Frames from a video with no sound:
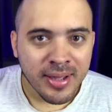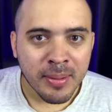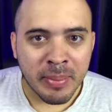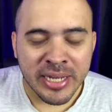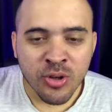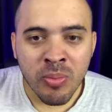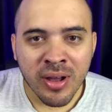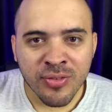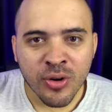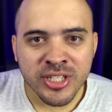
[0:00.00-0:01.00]
Mas como a
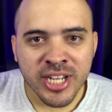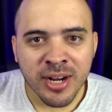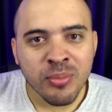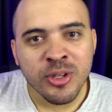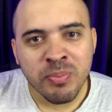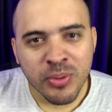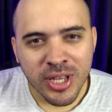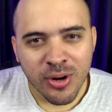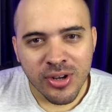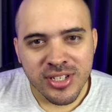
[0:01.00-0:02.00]
Vorte era muito
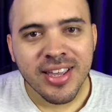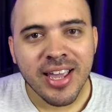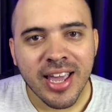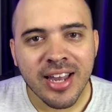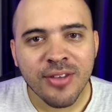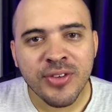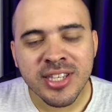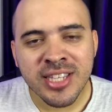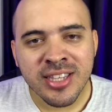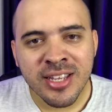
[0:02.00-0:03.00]
poderosa, ela fica
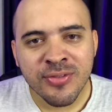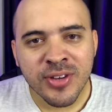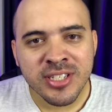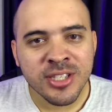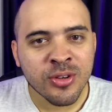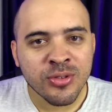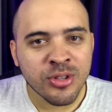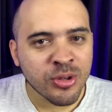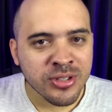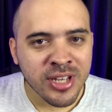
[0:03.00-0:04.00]
tentando fazer de,
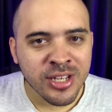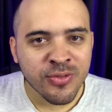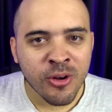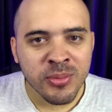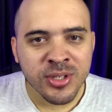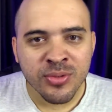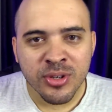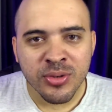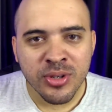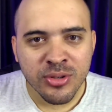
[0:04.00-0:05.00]
todas as formas com
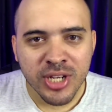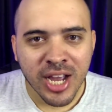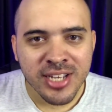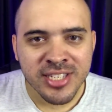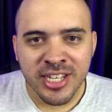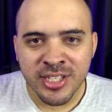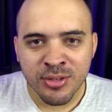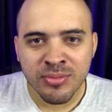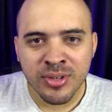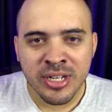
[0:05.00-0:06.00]
que o Rio aceite
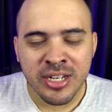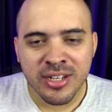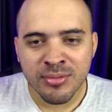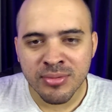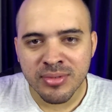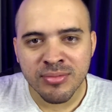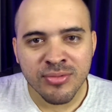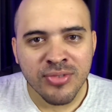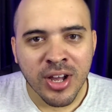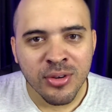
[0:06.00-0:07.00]
um, ah, um,
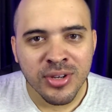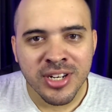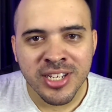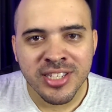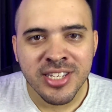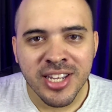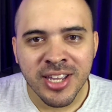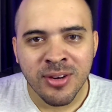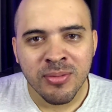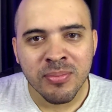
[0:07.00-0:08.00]
um valor ali em
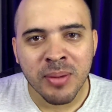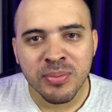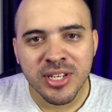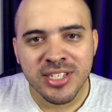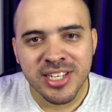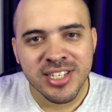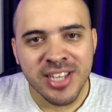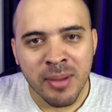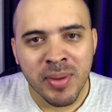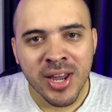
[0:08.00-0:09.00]
dinheiro para poder esquecer
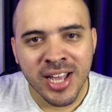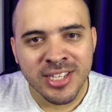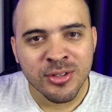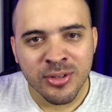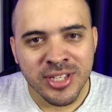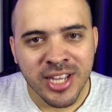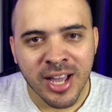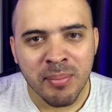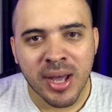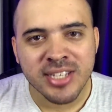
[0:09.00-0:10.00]
a parada toda e
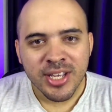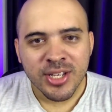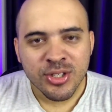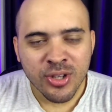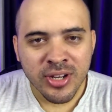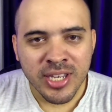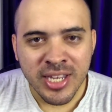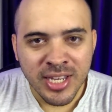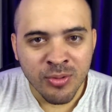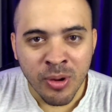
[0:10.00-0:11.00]
acabasse, né? Só
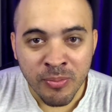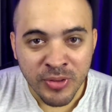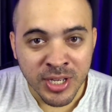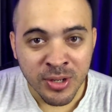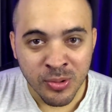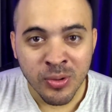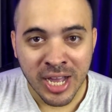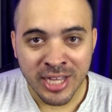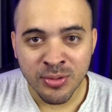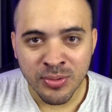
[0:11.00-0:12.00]
que o homem fica
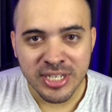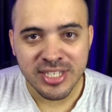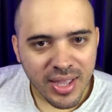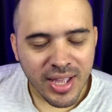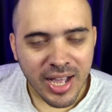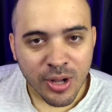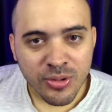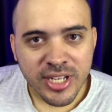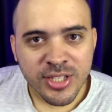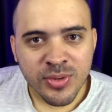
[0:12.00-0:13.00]
inculcado com isso. Acontece uma